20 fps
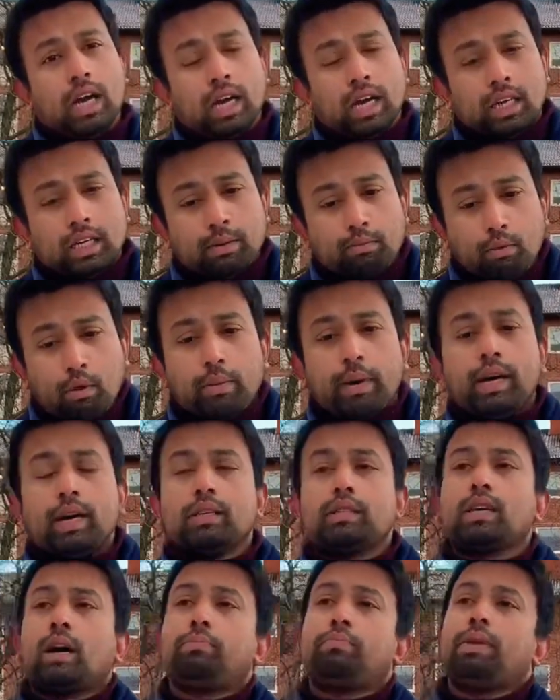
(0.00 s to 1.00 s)

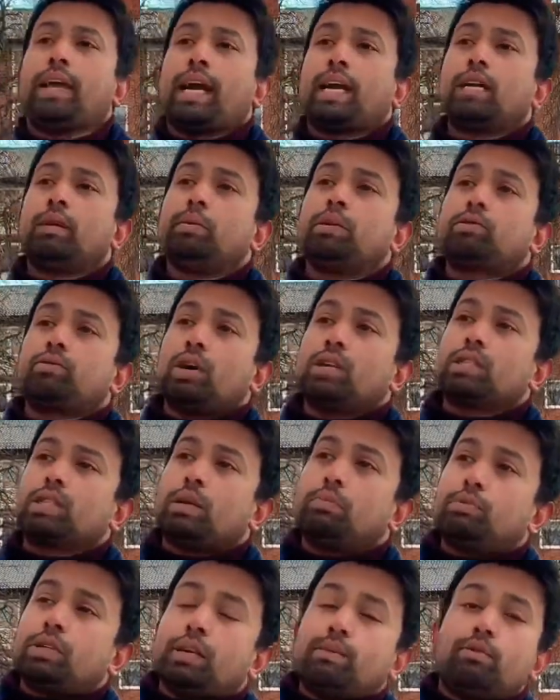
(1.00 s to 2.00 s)
ডিপ্লোমাস আপনি একাডেমিক
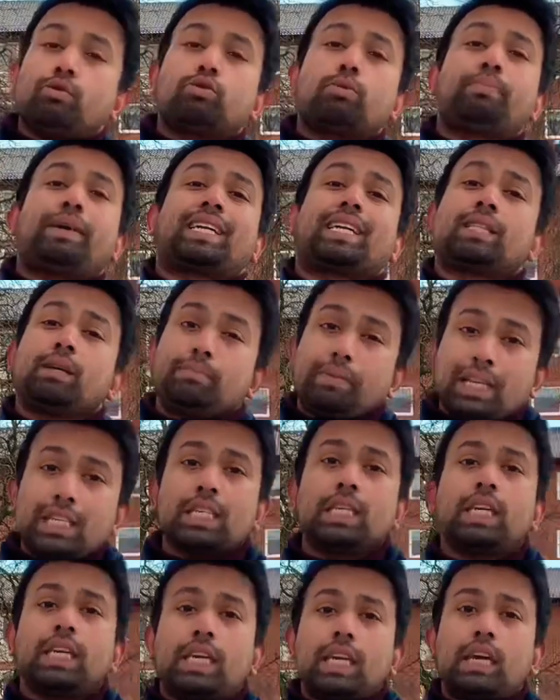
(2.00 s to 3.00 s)
ট্রান্সক্রিপ্ট ঠিক মতো পাঠাতে
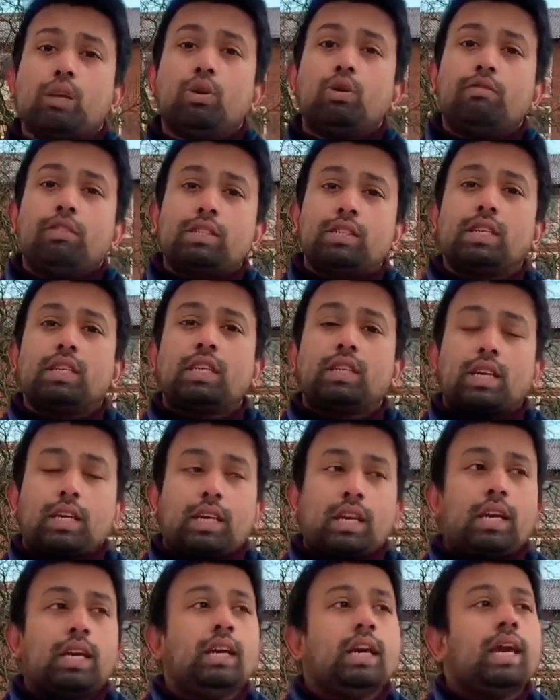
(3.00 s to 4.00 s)
পেরেছেন কিনা ইউনিভার্সিটি
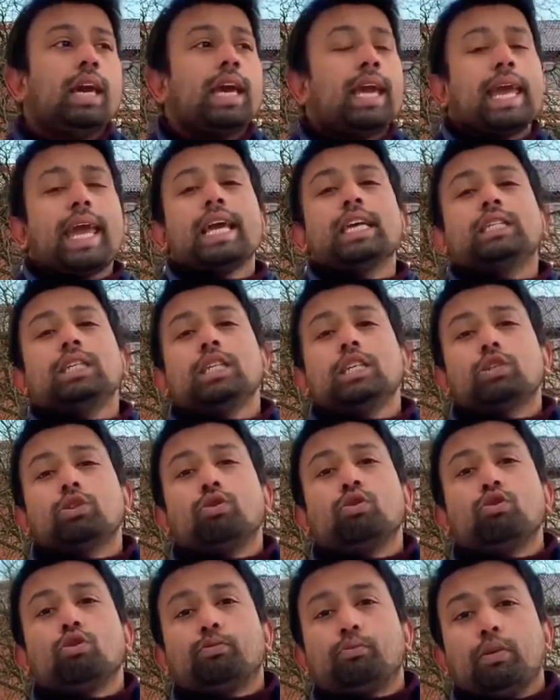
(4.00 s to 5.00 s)
থেকে এই
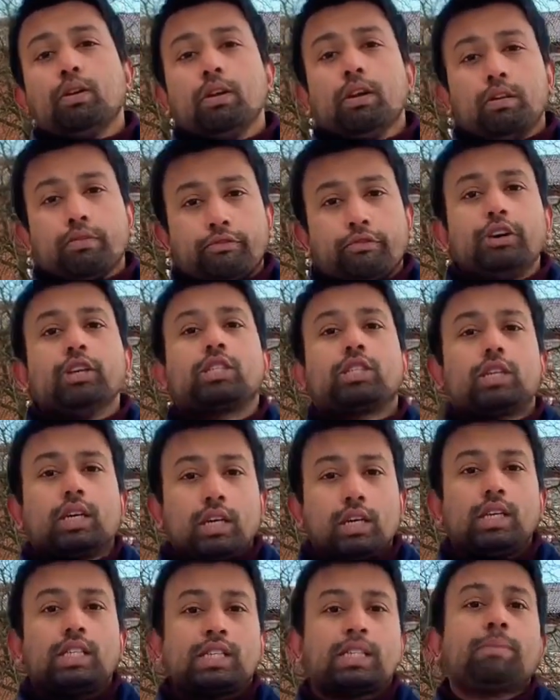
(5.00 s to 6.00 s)
জিনিসগুলোর উপর ফার্স্ট
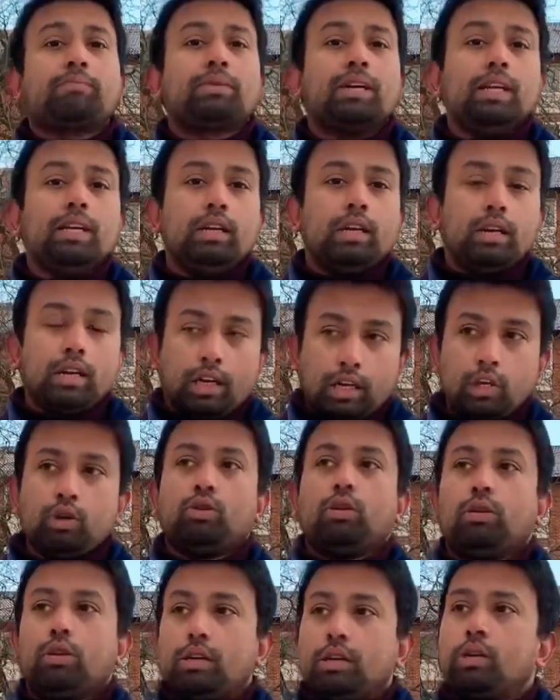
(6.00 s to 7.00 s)
স্টেপটা
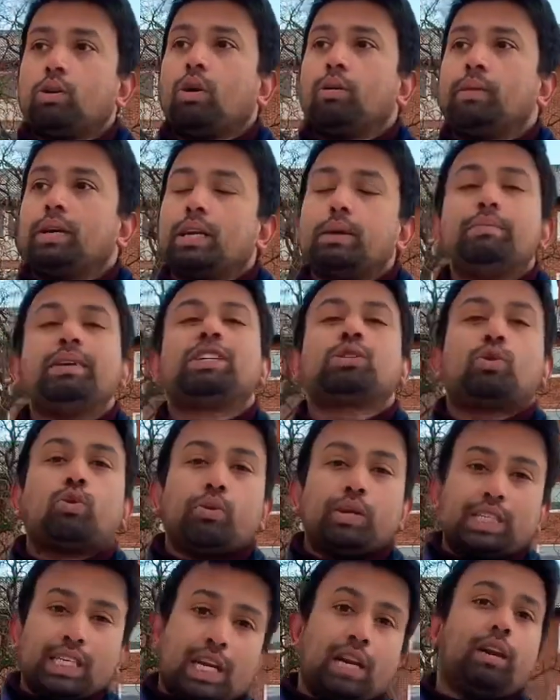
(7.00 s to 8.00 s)
রিকোয়ারমেন্টটা মিট
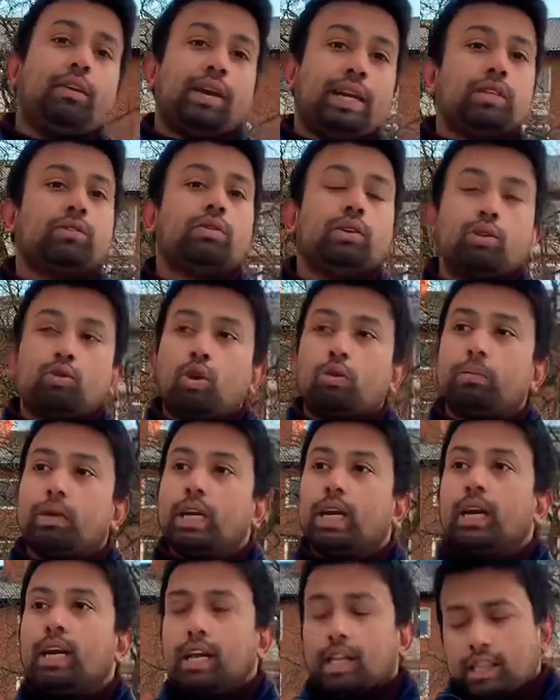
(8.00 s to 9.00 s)
করবে জেনারেল এন্ট্রি রিকোয়ারমেন্ট
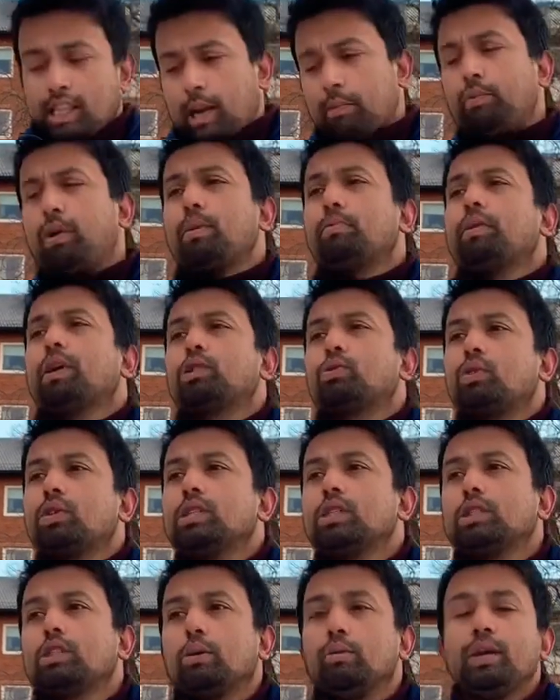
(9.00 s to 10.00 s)
তারপরে আপনাকে চলে
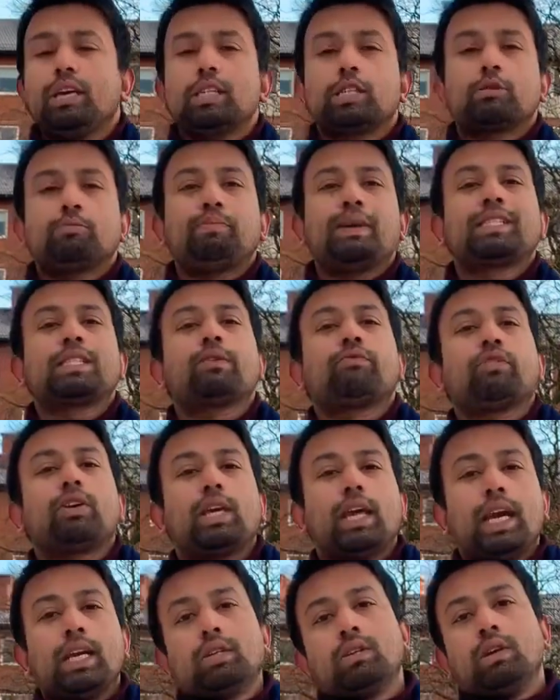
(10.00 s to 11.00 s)
যেতে হবে স্পেসিফিক
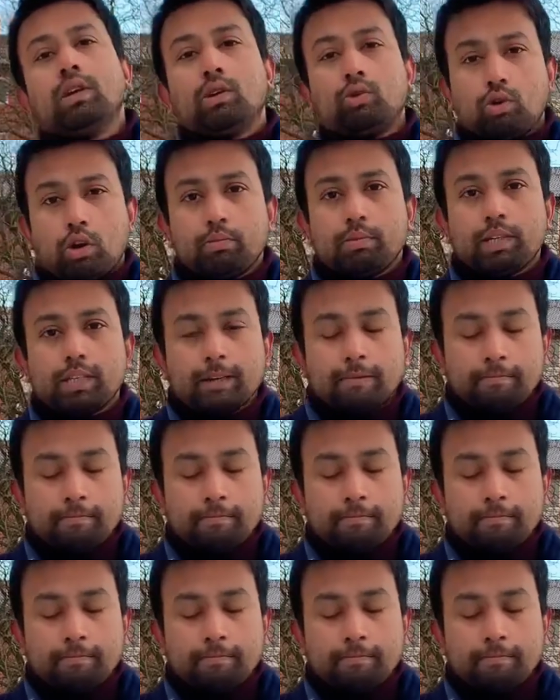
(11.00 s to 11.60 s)
এন্ট্রি রিকোয়ারমেন্ট